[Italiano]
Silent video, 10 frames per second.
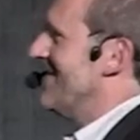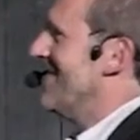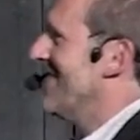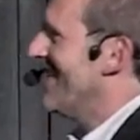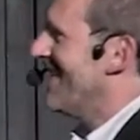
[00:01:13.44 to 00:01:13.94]
mi
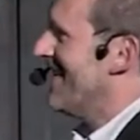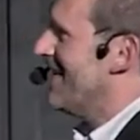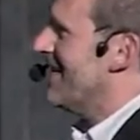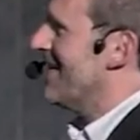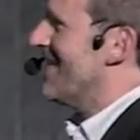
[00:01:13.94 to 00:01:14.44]
metto in
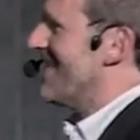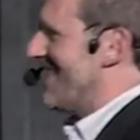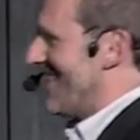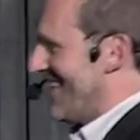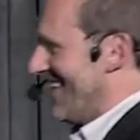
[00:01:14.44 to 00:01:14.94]
disparte,
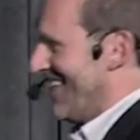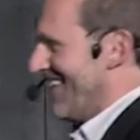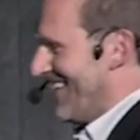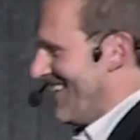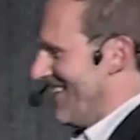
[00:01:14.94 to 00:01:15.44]
fai
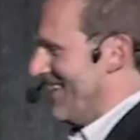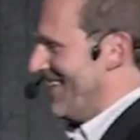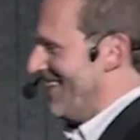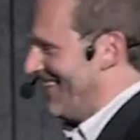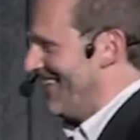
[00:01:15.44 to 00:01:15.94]
pure.
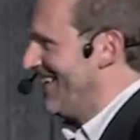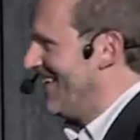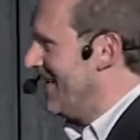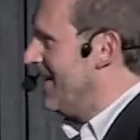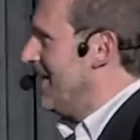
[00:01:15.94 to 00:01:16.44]

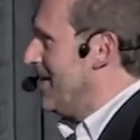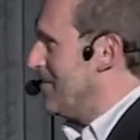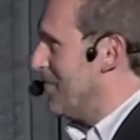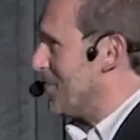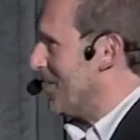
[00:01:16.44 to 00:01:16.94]
Eh.
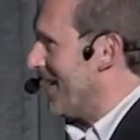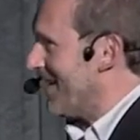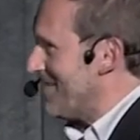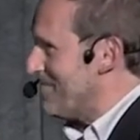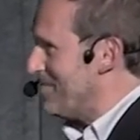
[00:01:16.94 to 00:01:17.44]
Posso
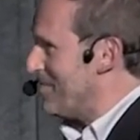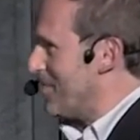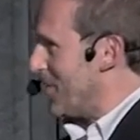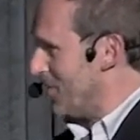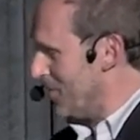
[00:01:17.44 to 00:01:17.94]
andare?
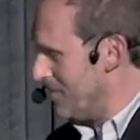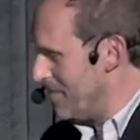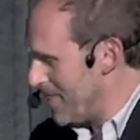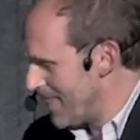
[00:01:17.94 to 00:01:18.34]
Prego, Pronto? abbiamo